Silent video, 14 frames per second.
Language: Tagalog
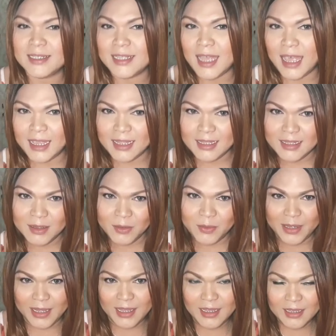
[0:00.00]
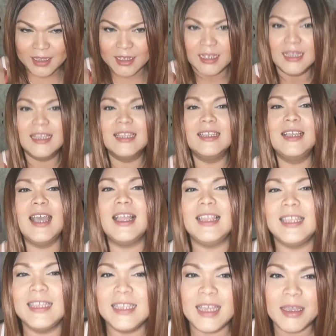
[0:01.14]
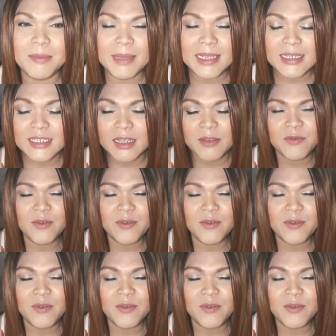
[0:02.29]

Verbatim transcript: style na wig galing kay Miss